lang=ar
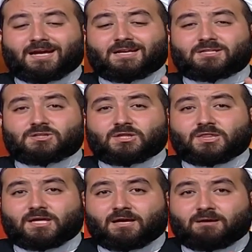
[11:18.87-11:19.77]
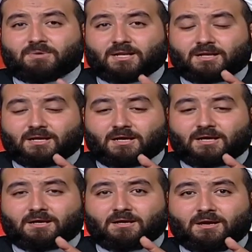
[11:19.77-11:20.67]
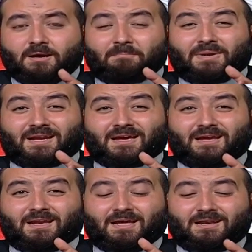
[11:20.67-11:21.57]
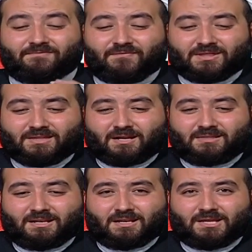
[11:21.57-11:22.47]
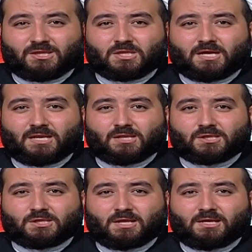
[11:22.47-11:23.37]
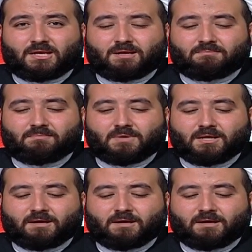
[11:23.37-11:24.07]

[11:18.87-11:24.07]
انجذابا إليه من خلال فطرة الإنسان السليم